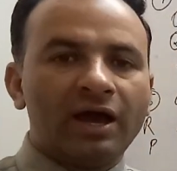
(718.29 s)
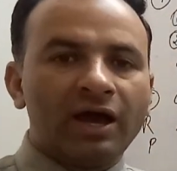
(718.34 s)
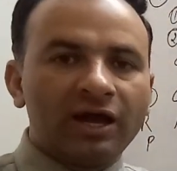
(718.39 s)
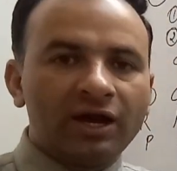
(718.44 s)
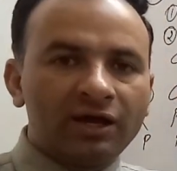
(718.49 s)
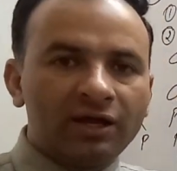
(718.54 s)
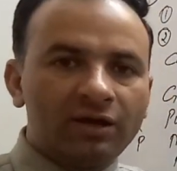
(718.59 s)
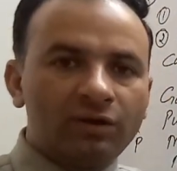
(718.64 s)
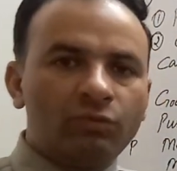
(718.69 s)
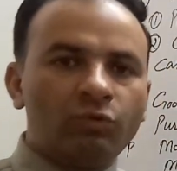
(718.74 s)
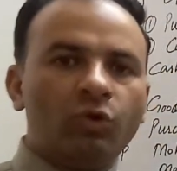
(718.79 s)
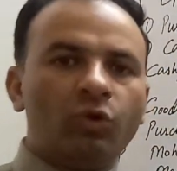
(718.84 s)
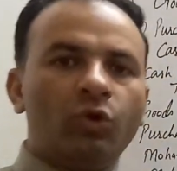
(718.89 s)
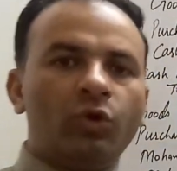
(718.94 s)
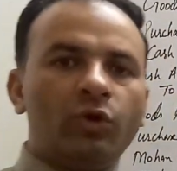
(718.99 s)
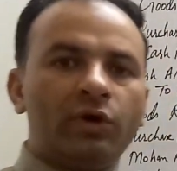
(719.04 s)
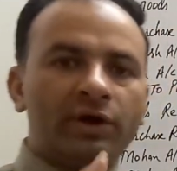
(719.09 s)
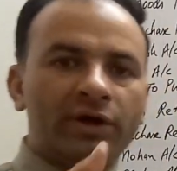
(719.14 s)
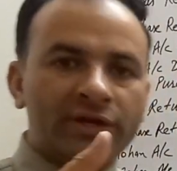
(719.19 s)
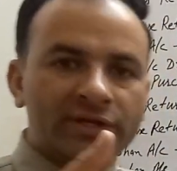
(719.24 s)
अगर वो
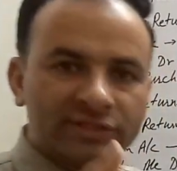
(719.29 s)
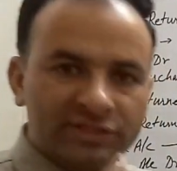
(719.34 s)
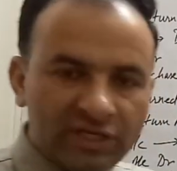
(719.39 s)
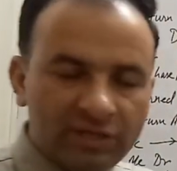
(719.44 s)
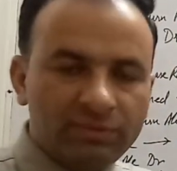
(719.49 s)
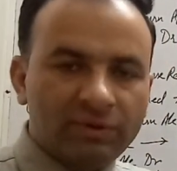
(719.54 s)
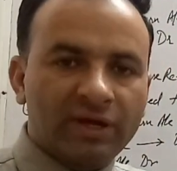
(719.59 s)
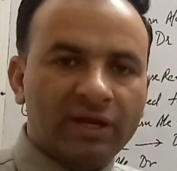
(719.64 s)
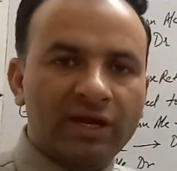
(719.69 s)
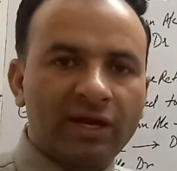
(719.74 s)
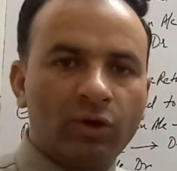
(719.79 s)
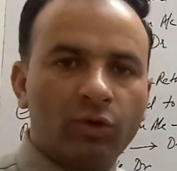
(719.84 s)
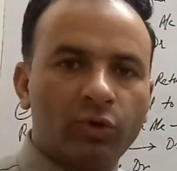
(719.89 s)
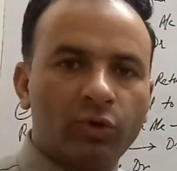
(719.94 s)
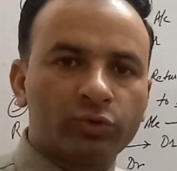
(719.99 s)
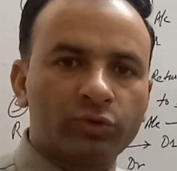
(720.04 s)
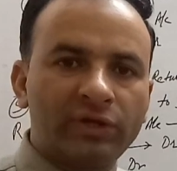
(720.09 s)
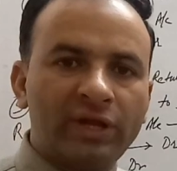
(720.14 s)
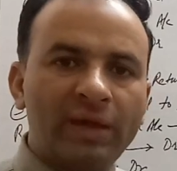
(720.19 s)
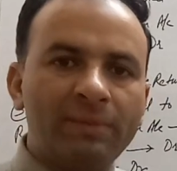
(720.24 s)
रिसीव कर रहा
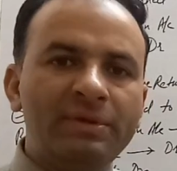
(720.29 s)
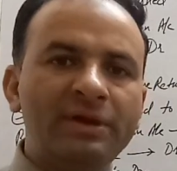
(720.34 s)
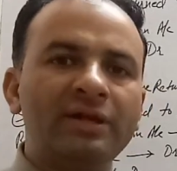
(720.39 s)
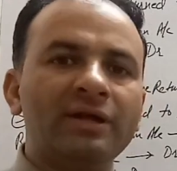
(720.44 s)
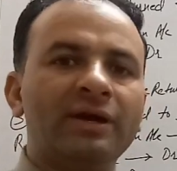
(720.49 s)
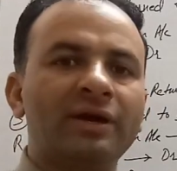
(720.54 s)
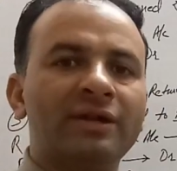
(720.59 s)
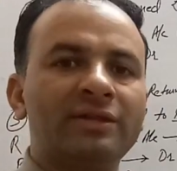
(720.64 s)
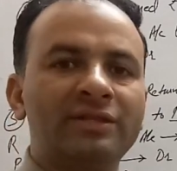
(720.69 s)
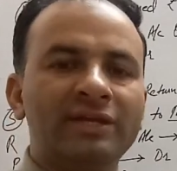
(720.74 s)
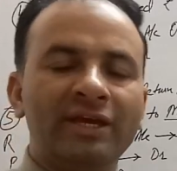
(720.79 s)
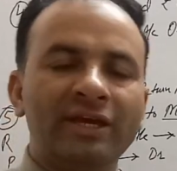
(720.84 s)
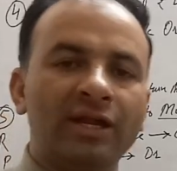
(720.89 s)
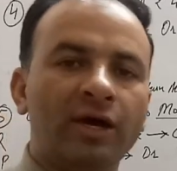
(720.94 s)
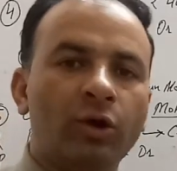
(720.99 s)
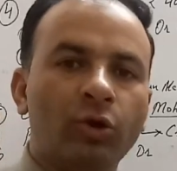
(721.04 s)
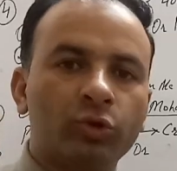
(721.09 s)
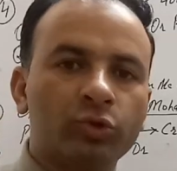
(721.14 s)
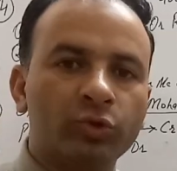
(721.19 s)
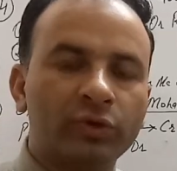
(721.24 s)
तो डेबिट अगर दे रहा
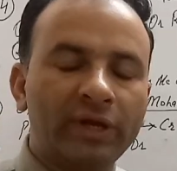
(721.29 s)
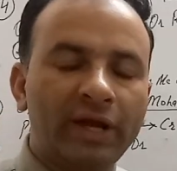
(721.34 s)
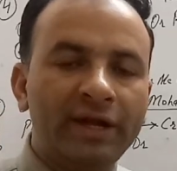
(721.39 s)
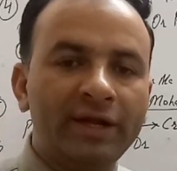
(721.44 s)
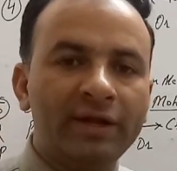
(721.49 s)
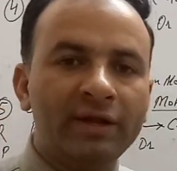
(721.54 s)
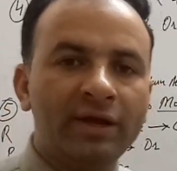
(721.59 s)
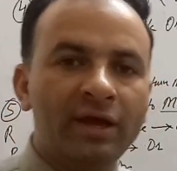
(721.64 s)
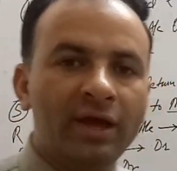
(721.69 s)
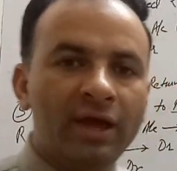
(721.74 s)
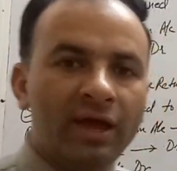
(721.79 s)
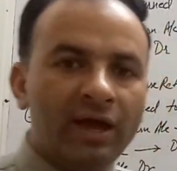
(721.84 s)
होगा तो क्रेडिट